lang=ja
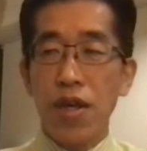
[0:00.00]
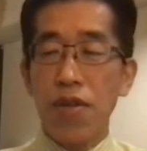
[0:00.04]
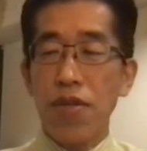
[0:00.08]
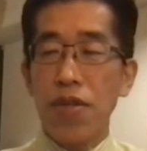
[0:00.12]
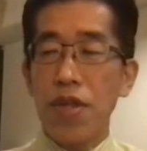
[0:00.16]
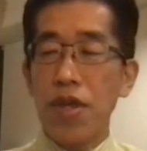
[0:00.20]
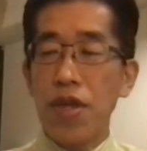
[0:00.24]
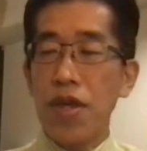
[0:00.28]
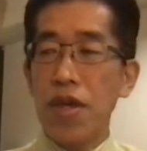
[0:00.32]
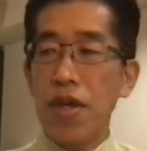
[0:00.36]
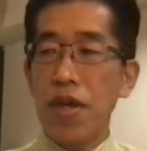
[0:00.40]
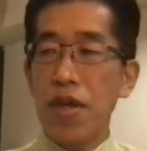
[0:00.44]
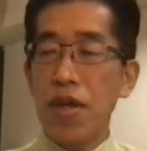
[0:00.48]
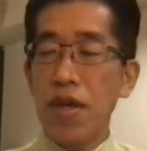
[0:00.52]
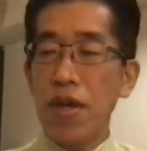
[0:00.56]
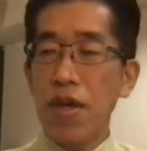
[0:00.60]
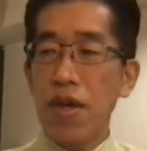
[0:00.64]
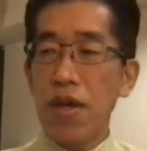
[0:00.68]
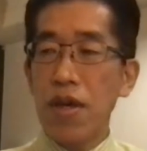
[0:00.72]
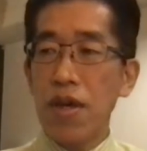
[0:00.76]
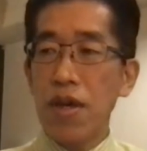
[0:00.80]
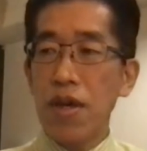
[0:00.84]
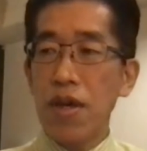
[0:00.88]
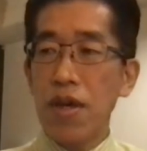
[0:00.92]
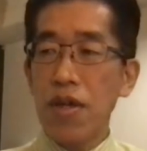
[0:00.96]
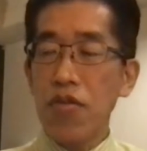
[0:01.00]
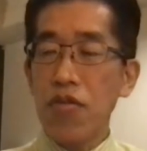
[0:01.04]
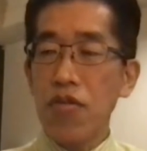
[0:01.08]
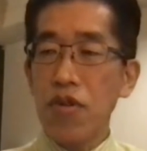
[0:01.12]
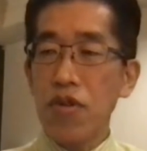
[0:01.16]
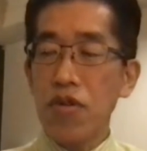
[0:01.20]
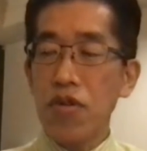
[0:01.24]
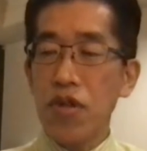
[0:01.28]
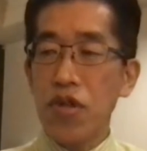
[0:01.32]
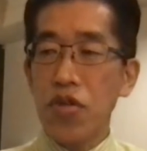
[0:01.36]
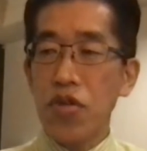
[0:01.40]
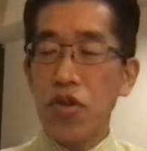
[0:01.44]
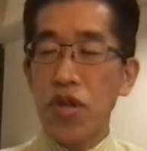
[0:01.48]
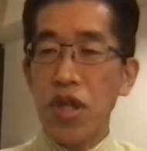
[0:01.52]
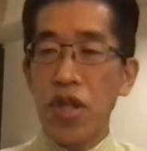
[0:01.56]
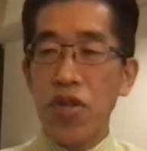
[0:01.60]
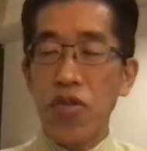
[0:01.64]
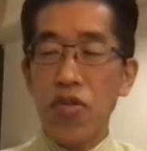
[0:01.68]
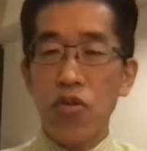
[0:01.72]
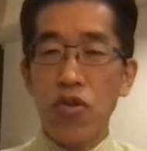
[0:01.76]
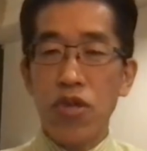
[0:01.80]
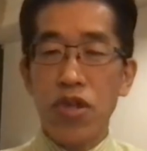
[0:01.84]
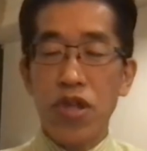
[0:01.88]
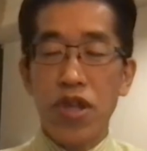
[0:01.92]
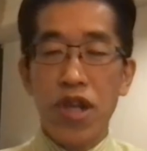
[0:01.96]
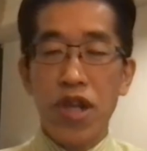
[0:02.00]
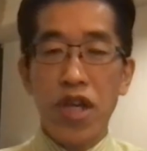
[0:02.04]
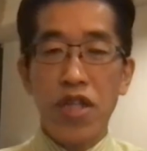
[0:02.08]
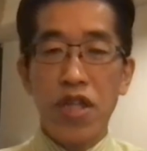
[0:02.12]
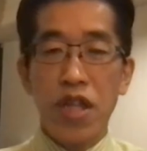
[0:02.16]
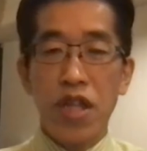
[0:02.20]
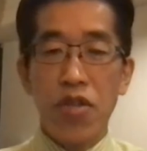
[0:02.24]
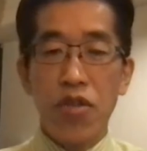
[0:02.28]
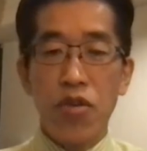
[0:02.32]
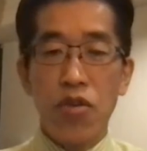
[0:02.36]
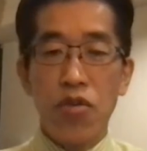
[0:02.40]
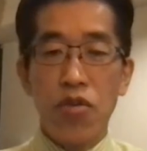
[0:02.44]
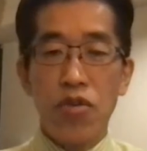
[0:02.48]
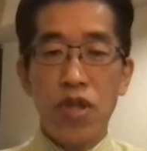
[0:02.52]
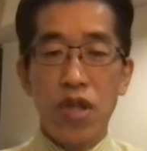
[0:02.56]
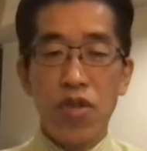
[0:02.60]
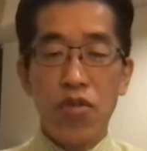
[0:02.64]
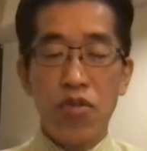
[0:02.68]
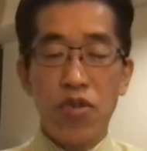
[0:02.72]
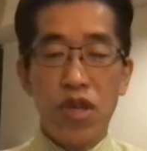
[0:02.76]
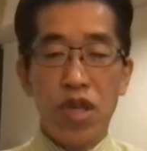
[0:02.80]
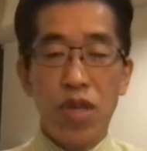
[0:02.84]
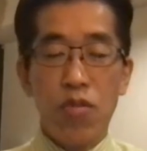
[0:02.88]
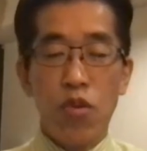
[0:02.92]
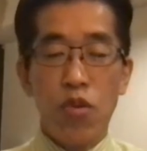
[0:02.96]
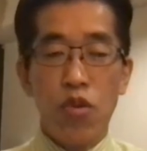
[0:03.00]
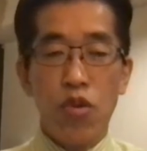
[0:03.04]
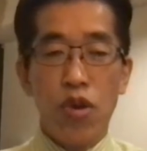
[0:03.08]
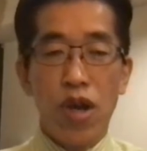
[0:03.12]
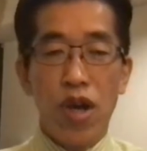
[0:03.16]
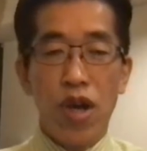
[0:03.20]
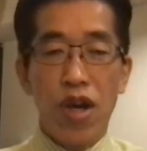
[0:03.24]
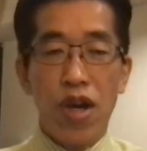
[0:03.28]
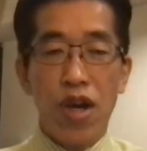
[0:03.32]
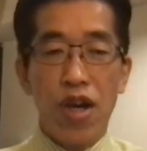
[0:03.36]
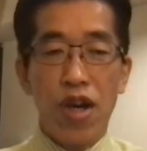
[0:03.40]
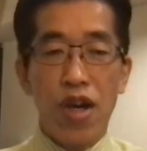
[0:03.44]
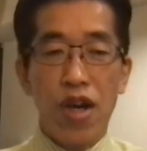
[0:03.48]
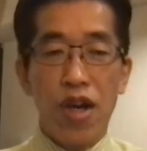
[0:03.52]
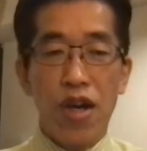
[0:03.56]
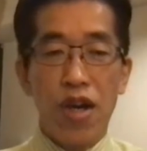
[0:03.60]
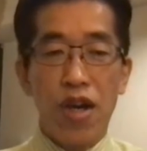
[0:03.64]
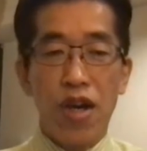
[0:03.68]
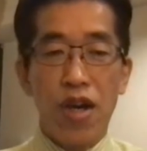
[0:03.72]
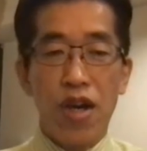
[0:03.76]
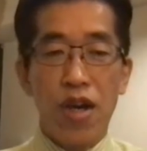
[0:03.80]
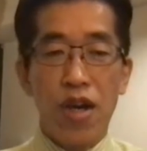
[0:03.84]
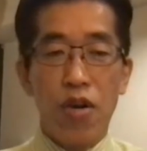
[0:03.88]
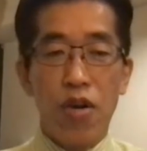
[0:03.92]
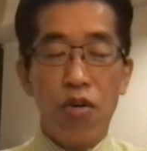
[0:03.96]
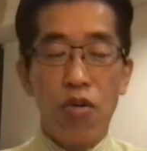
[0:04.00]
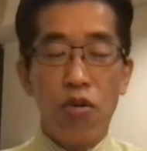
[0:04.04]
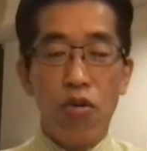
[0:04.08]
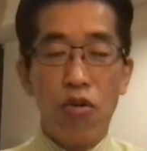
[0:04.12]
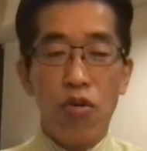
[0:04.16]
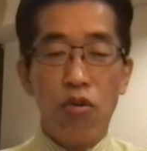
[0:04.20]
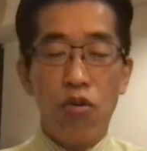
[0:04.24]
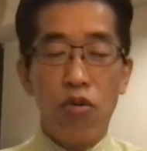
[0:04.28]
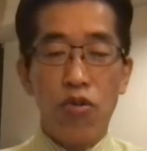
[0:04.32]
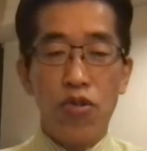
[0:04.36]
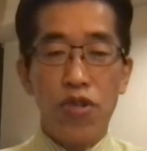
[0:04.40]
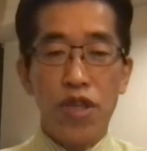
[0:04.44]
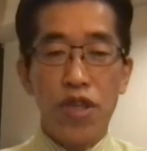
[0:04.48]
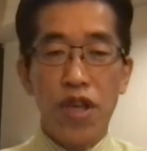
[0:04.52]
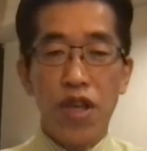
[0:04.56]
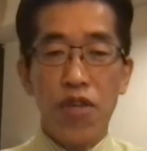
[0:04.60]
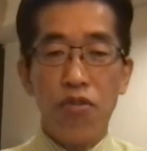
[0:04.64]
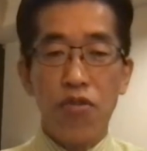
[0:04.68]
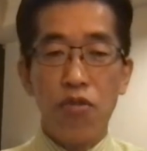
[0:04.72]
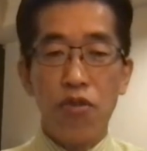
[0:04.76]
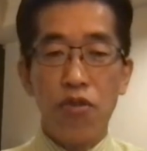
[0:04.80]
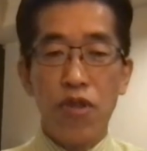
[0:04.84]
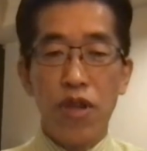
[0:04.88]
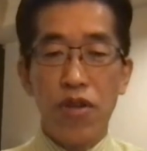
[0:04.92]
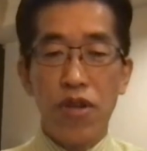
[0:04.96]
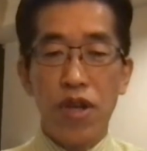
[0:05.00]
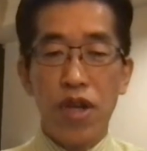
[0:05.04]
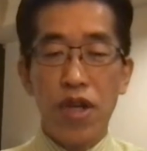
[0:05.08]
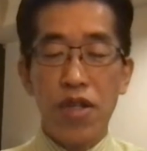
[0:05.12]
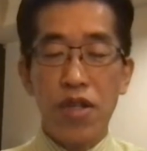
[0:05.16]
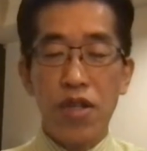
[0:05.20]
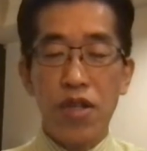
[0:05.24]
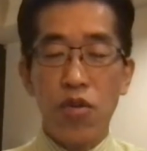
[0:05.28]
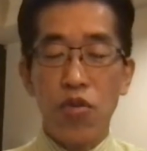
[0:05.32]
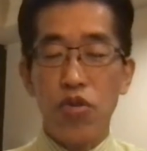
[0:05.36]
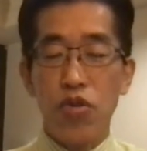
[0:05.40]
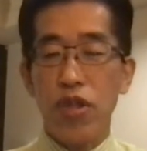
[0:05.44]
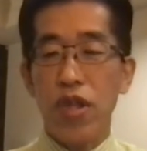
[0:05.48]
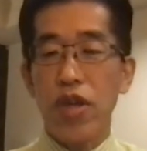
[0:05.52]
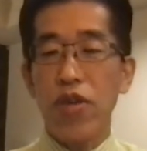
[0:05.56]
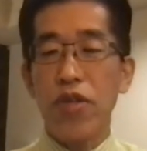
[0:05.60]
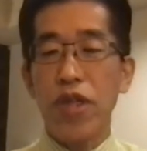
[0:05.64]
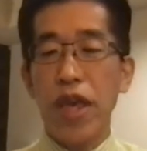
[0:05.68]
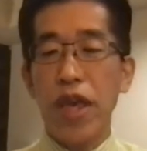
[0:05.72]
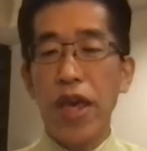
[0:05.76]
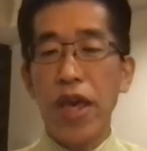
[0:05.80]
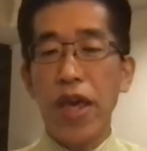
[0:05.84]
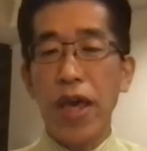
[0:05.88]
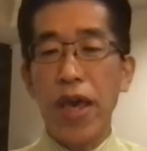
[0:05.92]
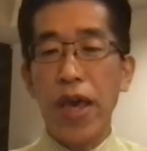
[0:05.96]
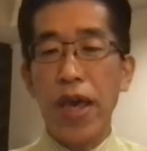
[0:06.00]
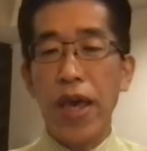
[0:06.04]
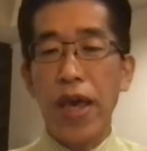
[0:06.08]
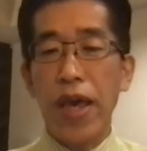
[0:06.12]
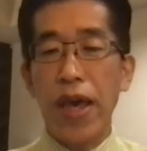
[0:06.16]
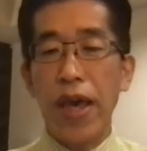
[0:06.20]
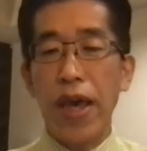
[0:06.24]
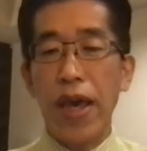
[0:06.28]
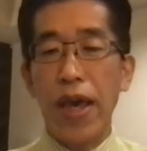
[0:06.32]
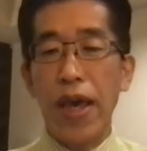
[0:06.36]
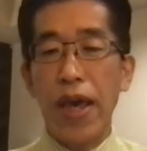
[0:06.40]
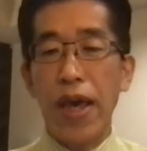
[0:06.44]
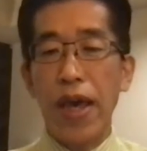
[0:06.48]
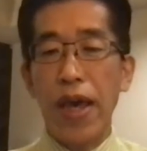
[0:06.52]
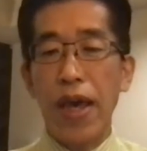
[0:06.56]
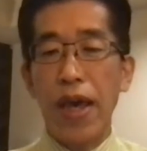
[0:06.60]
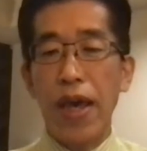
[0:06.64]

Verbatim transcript: で、あとはそれと連動して来年度予算の規模とか方向性がどうなるかってことだよね。うん